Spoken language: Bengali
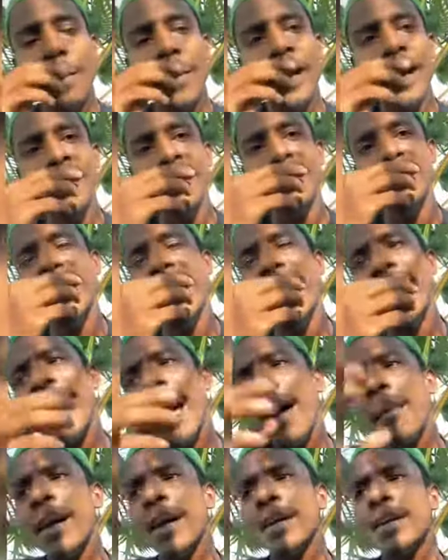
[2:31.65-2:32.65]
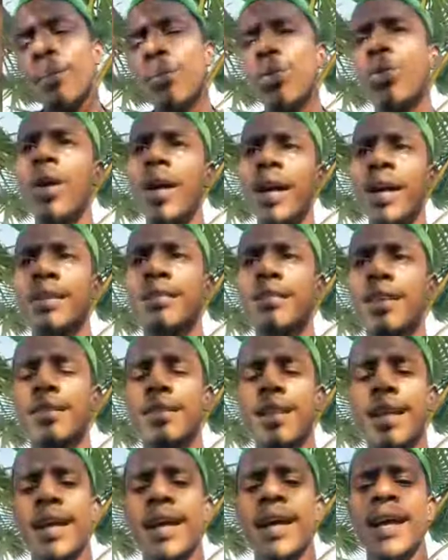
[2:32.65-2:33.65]
মানে যে এটা আমার একটা ভুল হয়ে গেছে
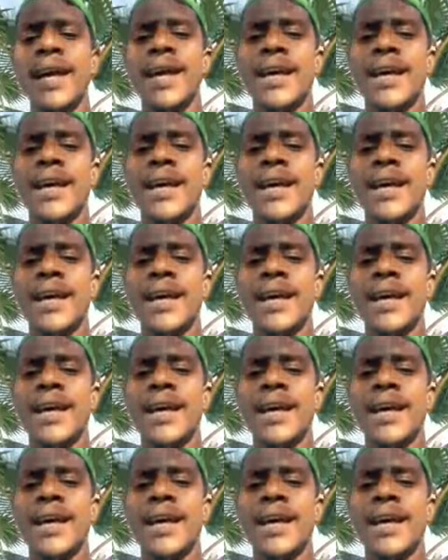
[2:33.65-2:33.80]
যে